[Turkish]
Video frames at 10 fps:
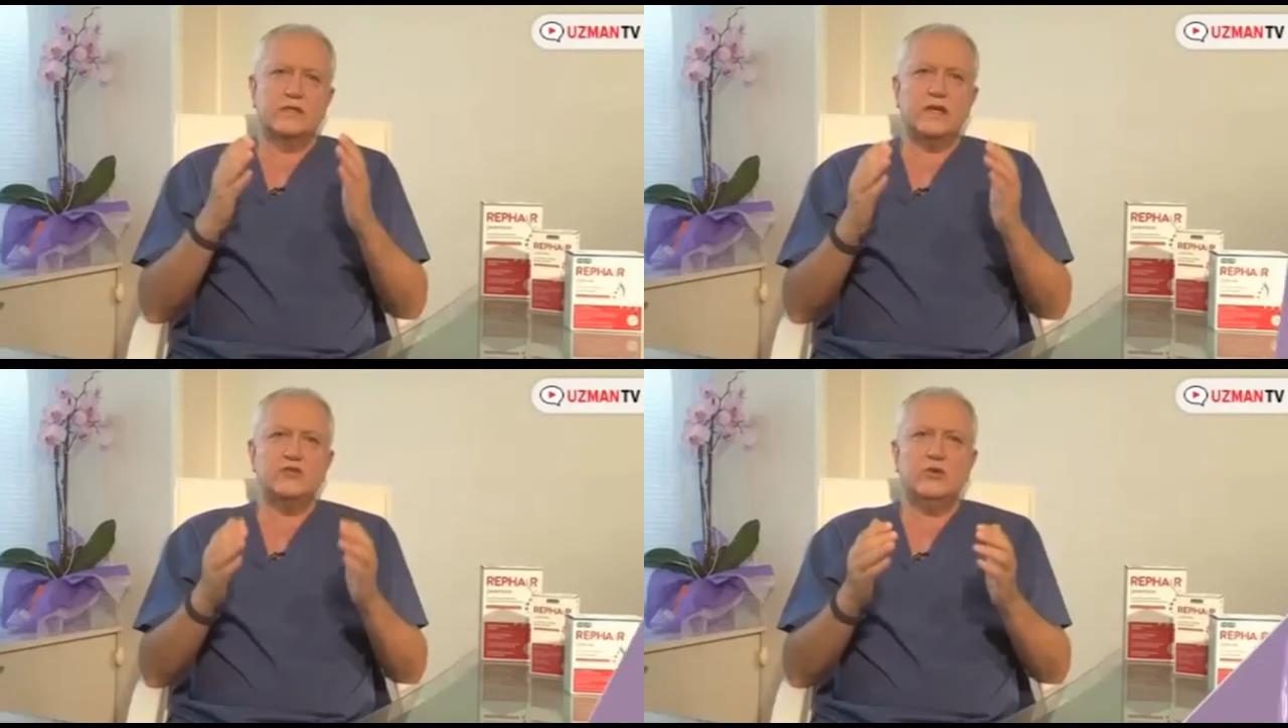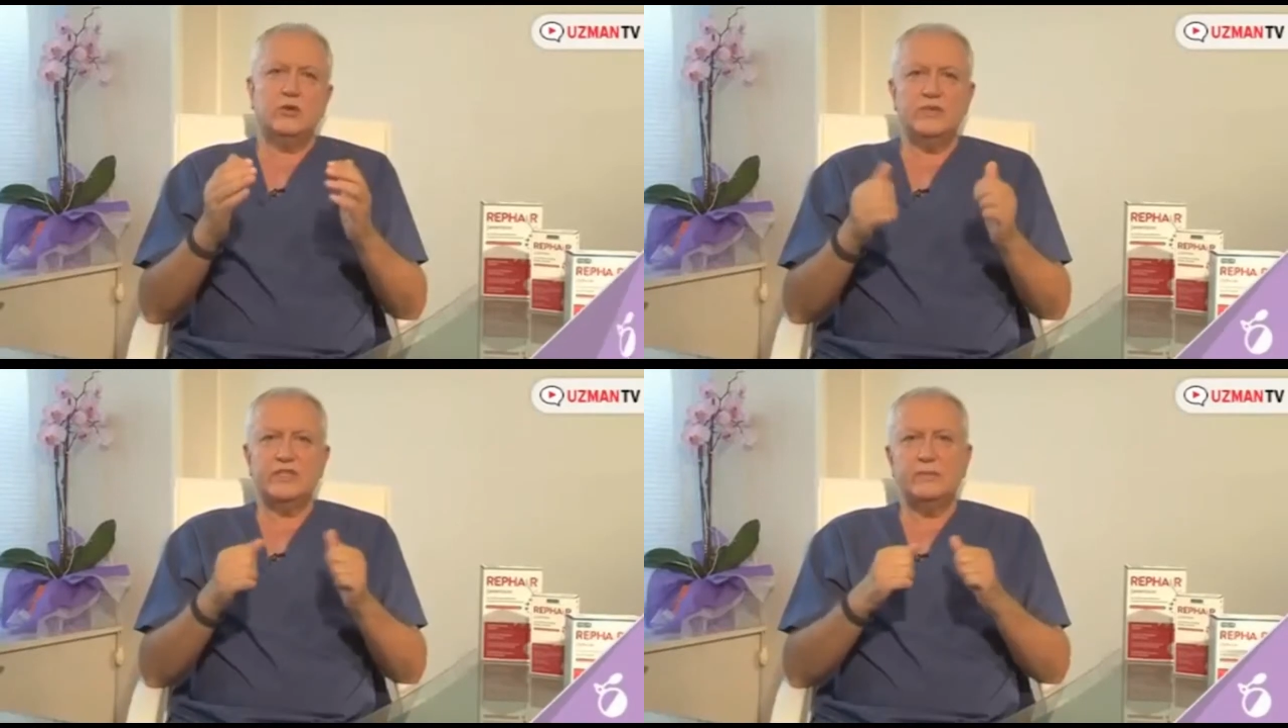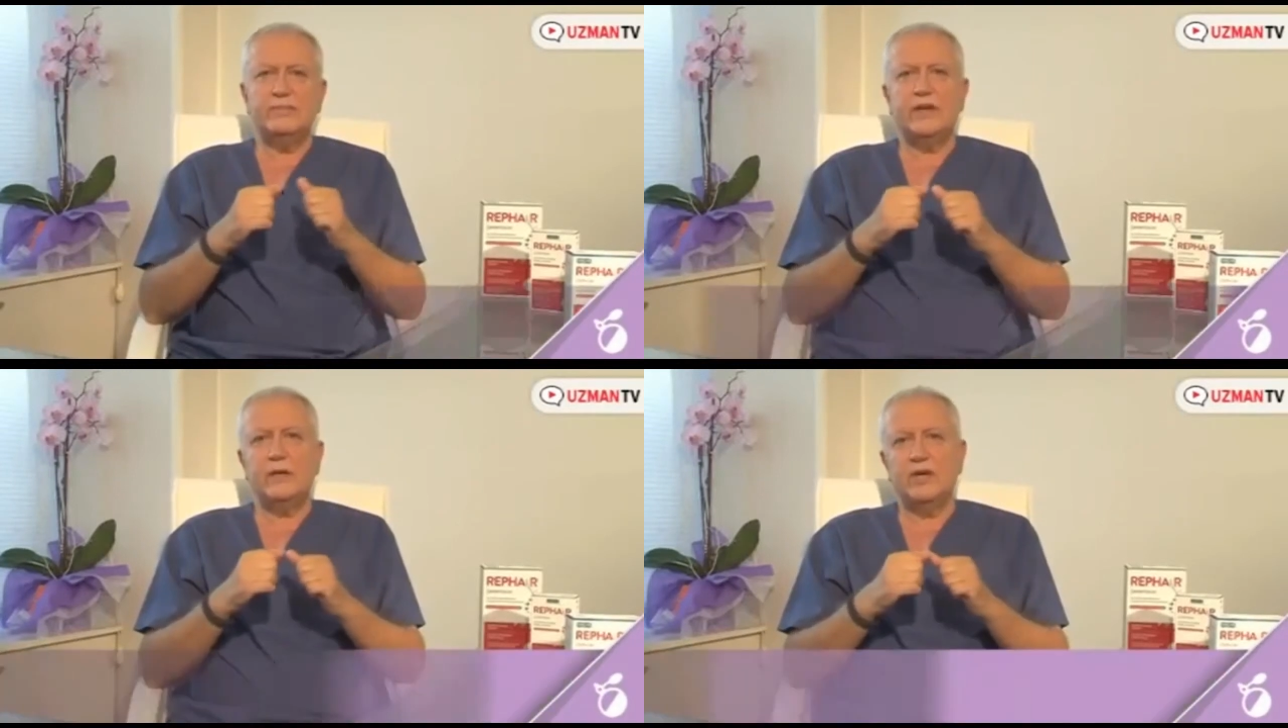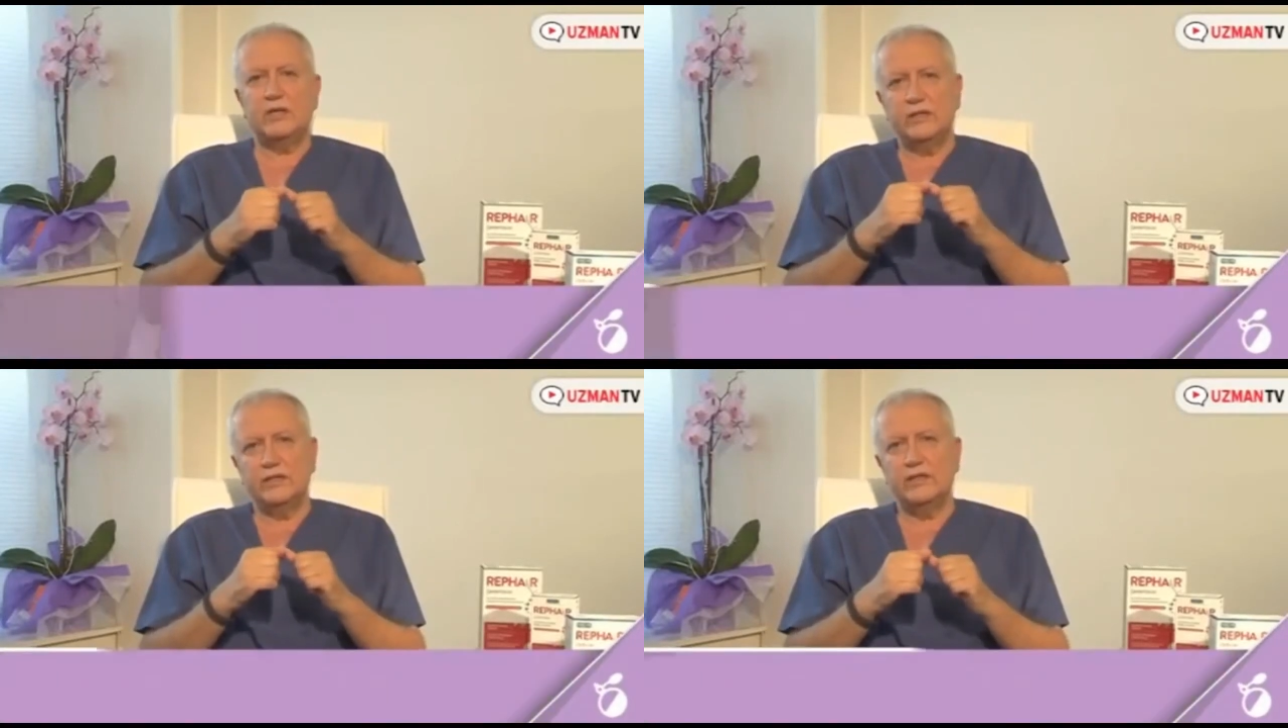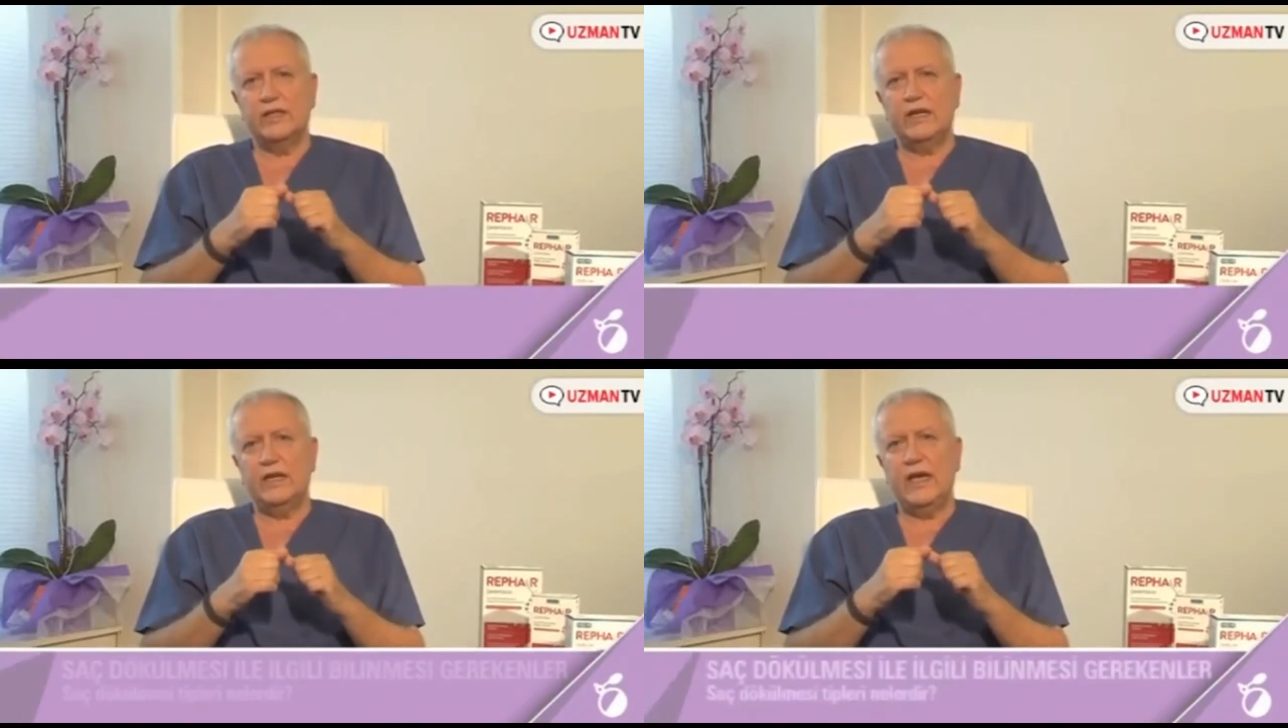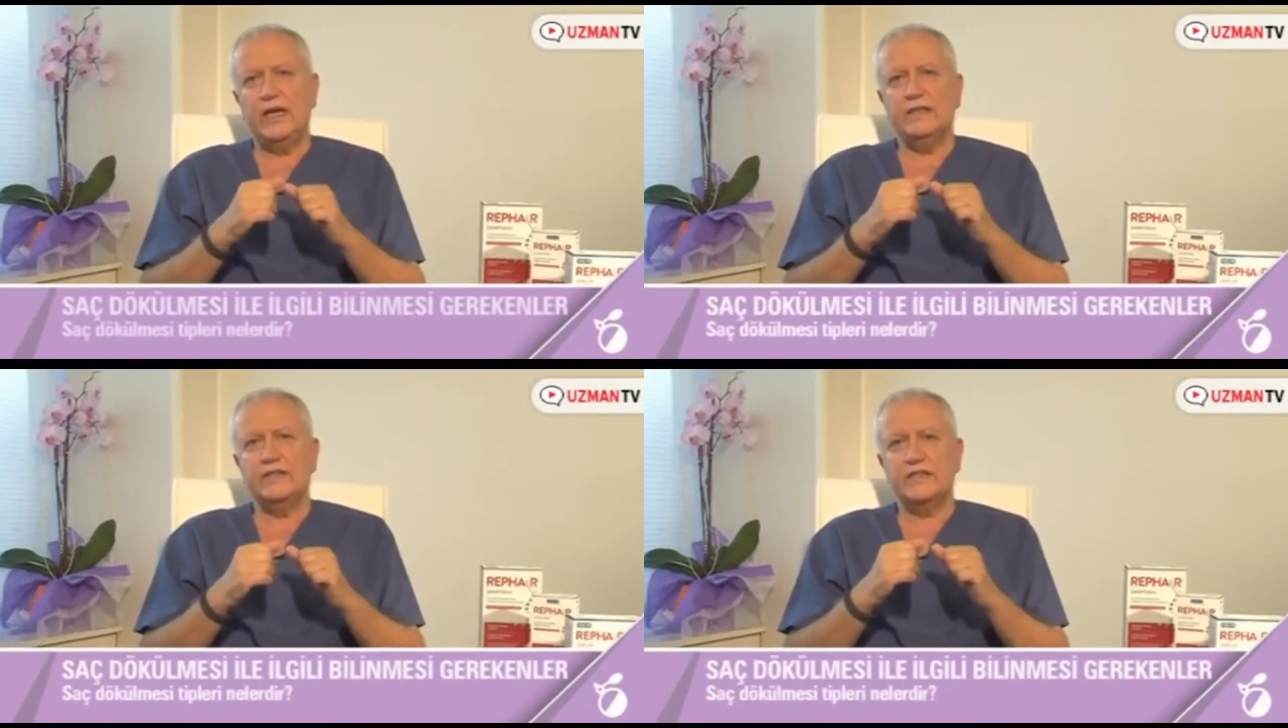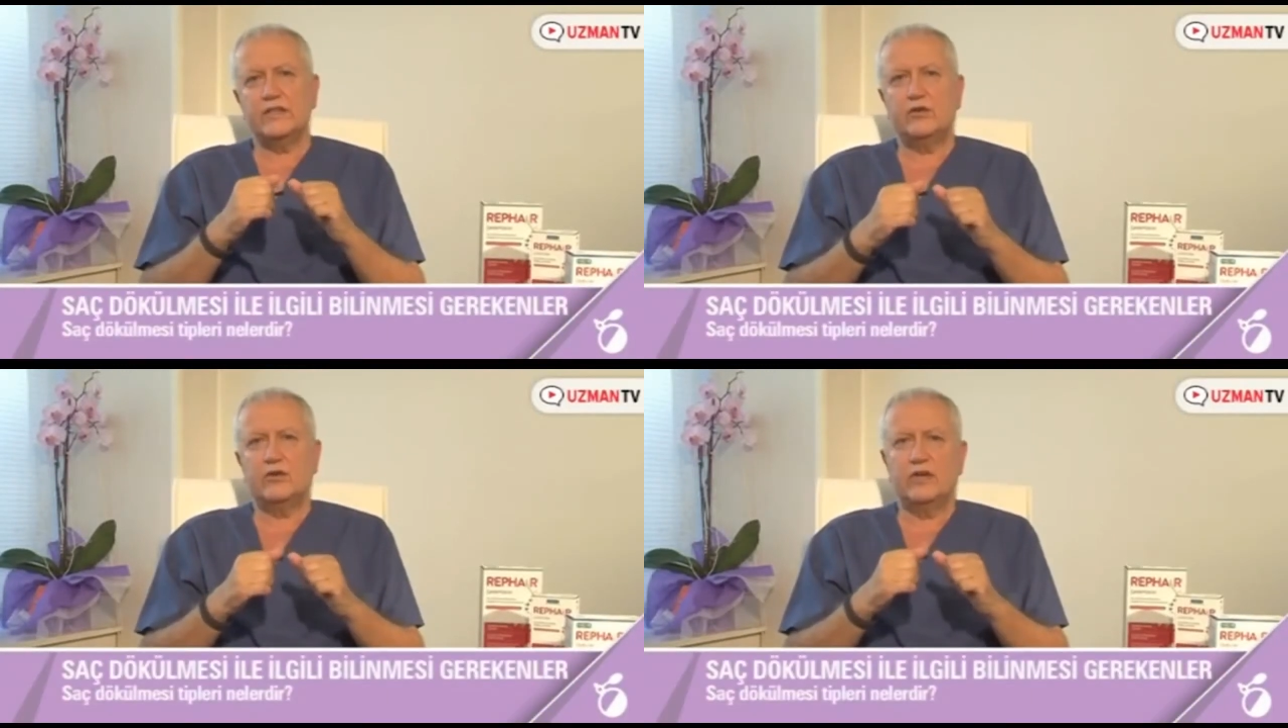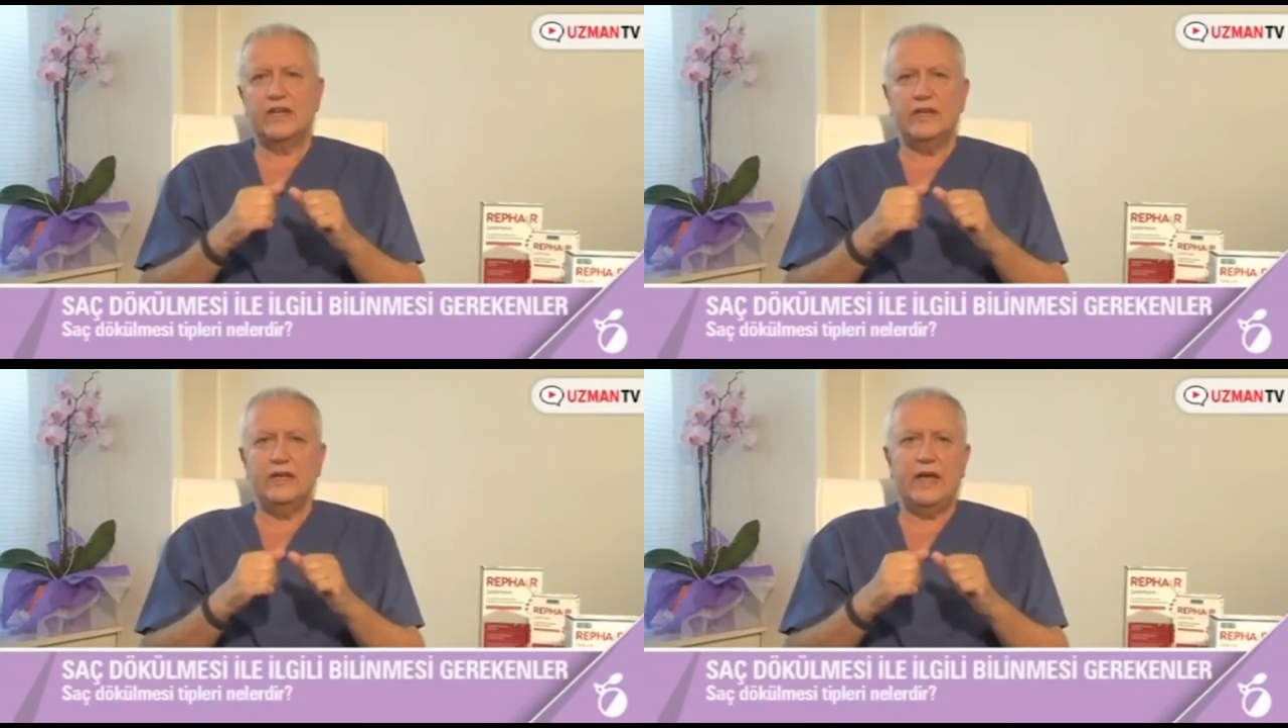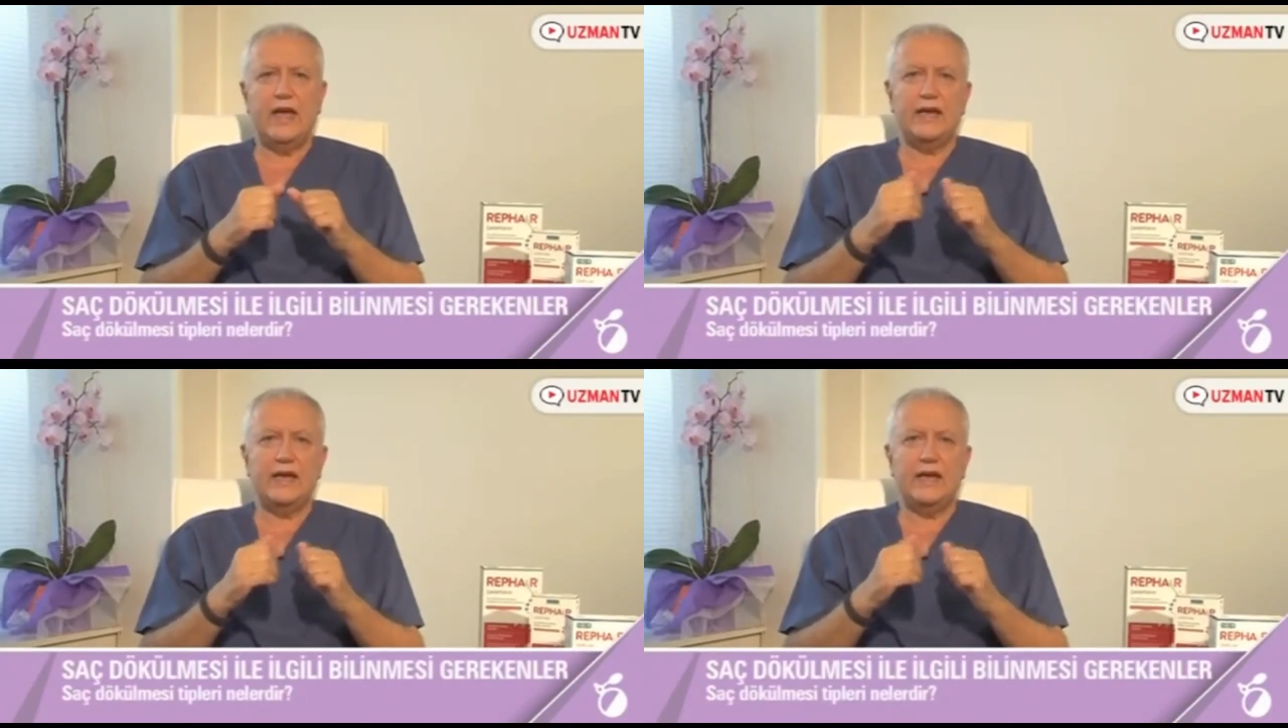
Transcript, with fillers: Saç dökülmesi tiplerine bakıldığında en sık görüleni